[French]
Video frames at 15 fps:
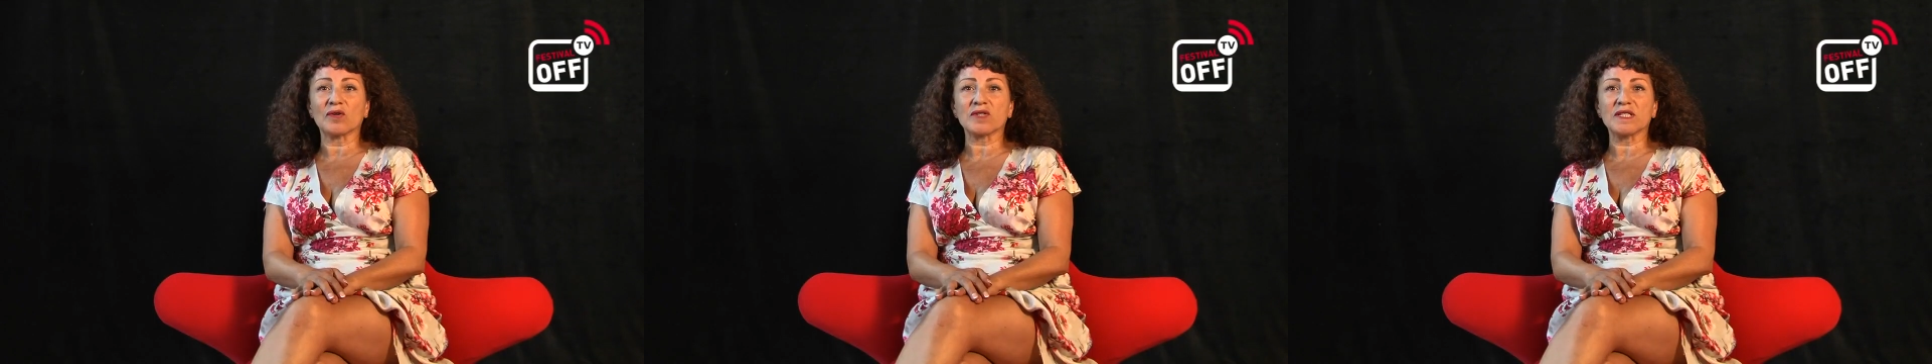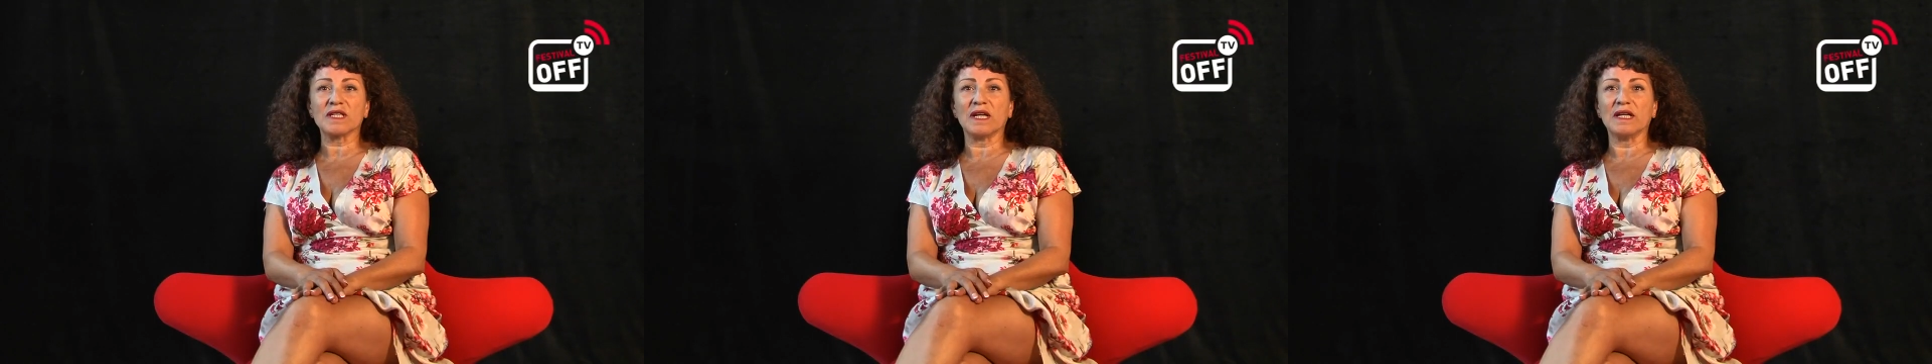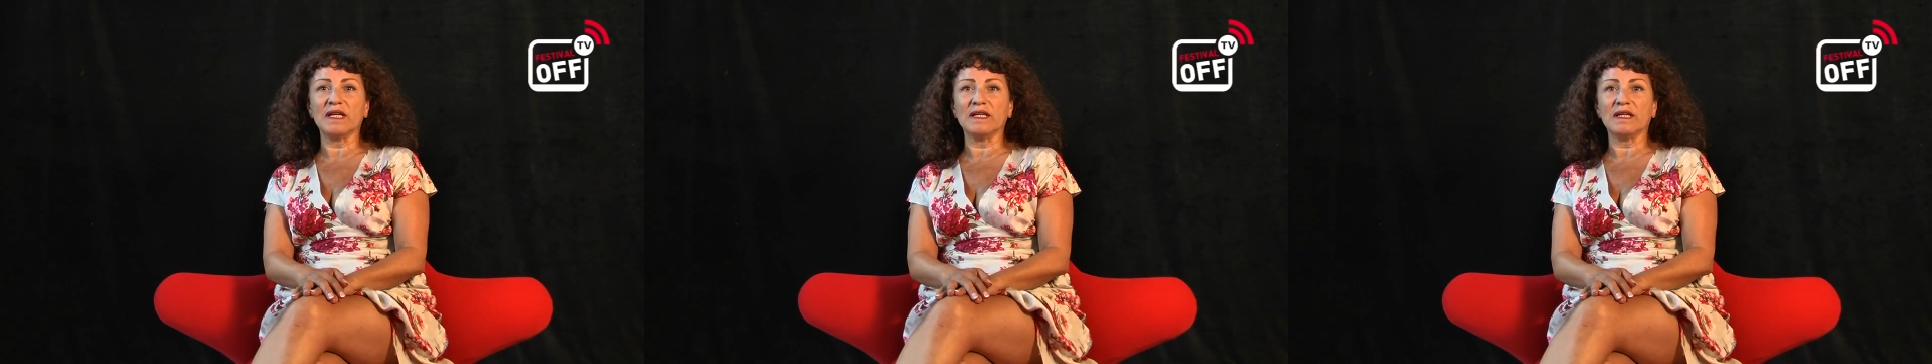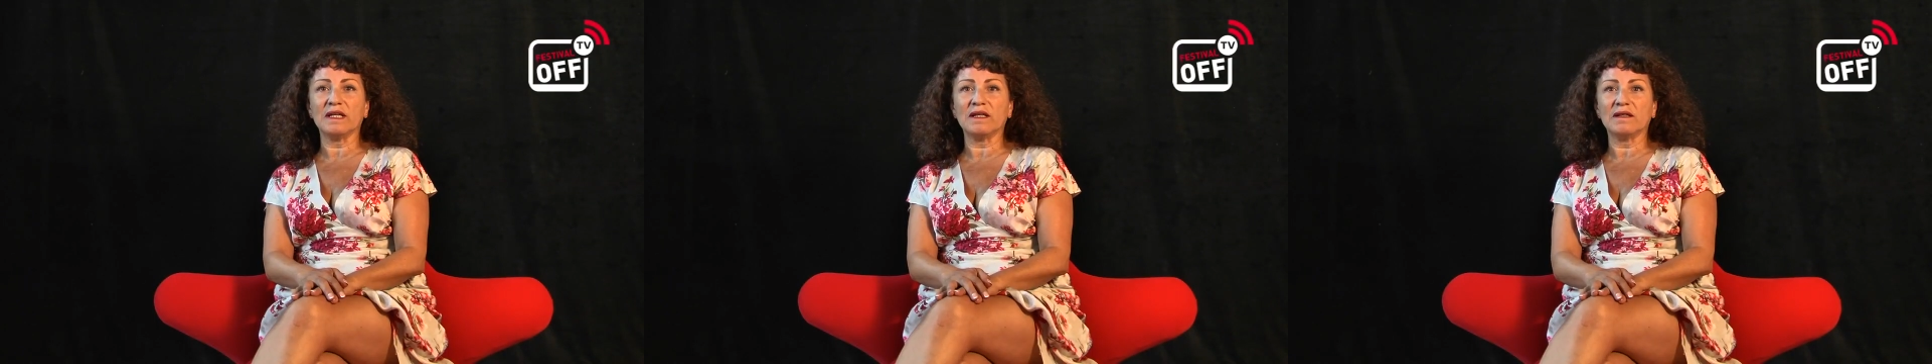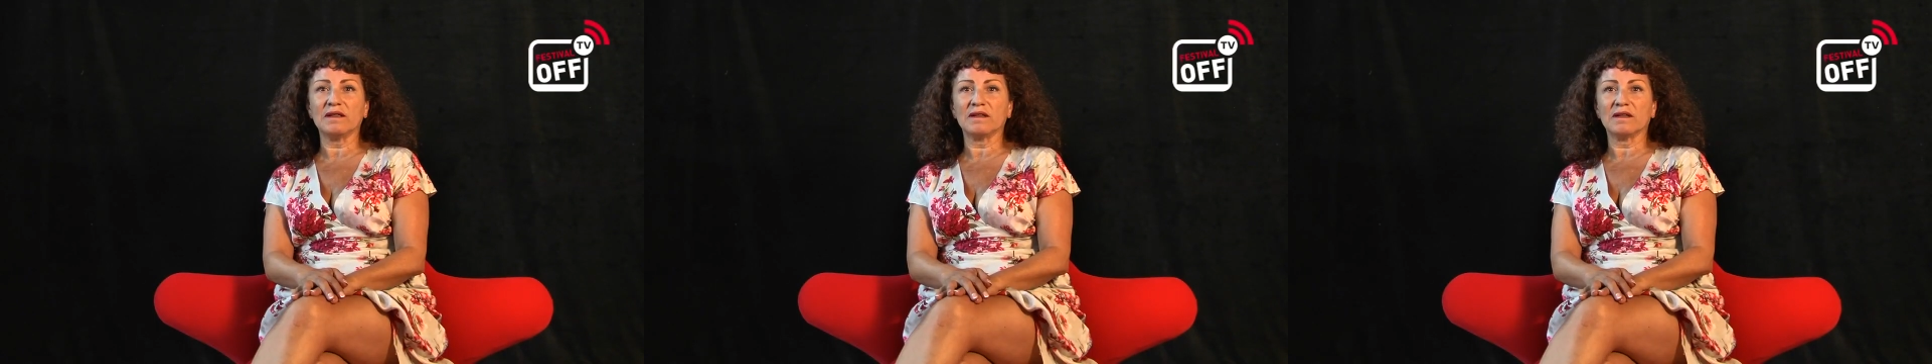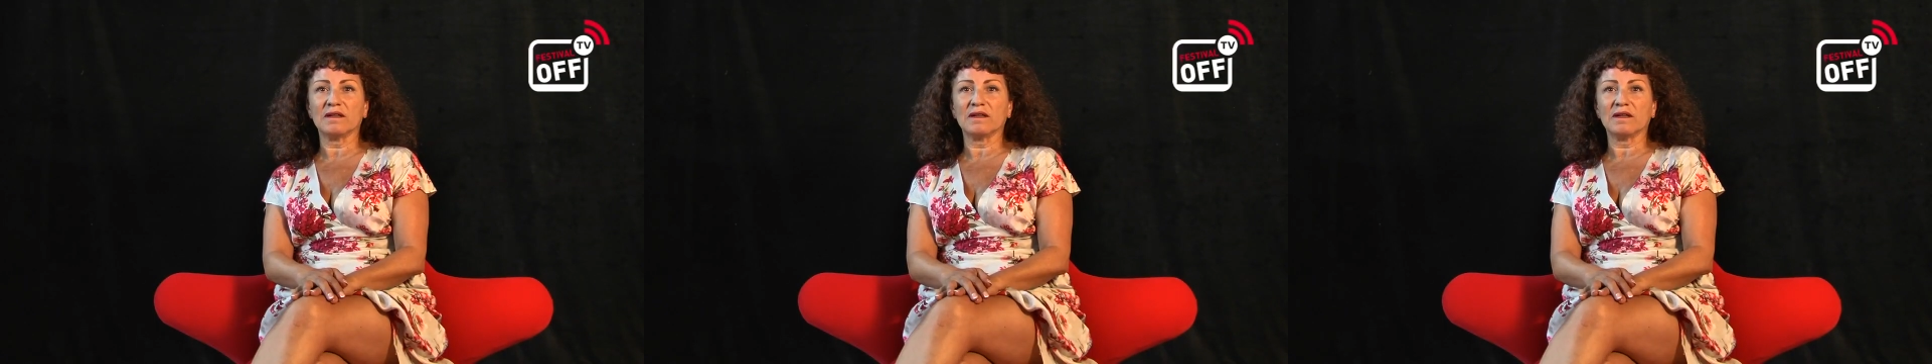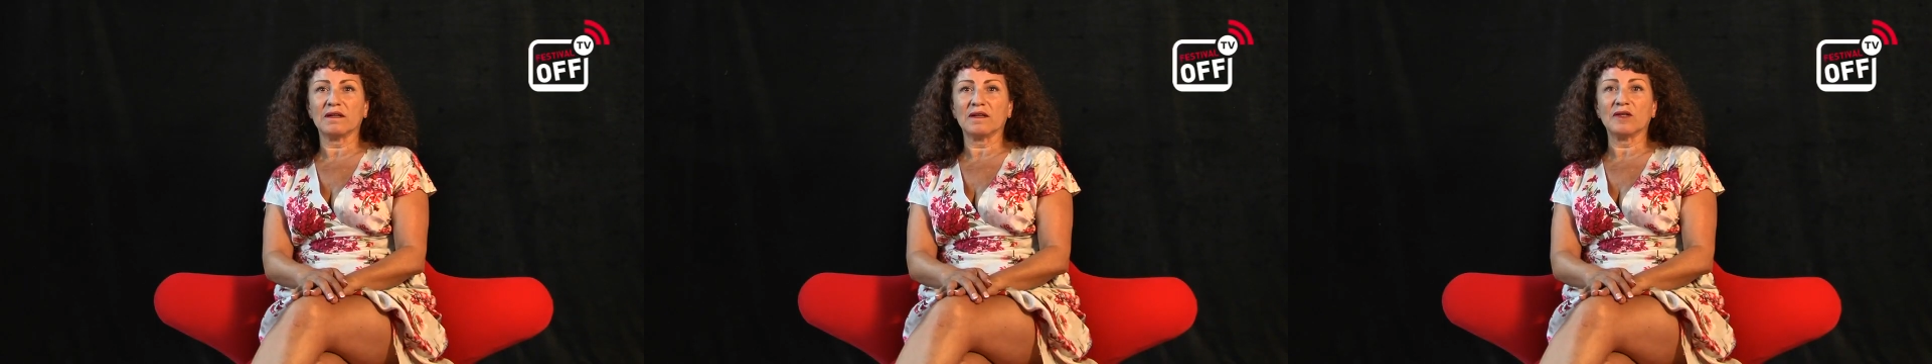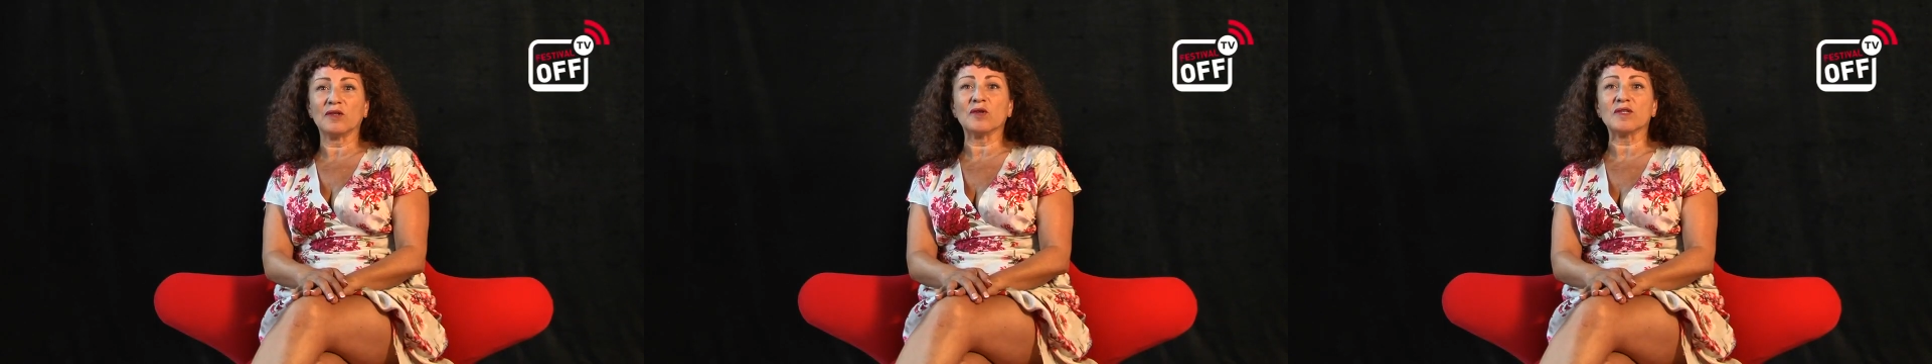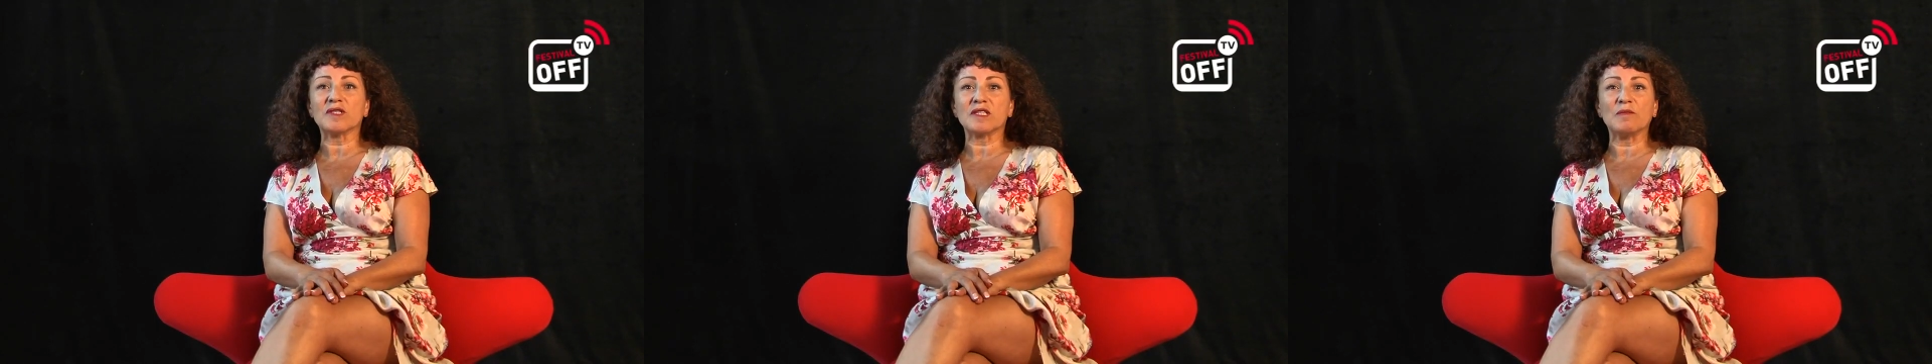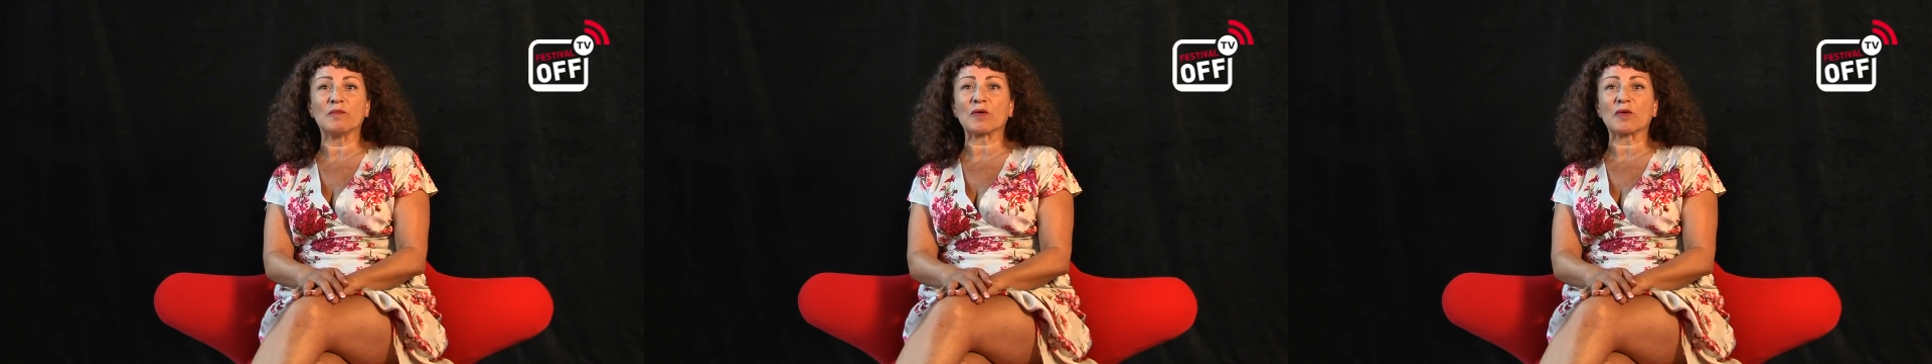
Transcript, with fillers: Rossellini. Non si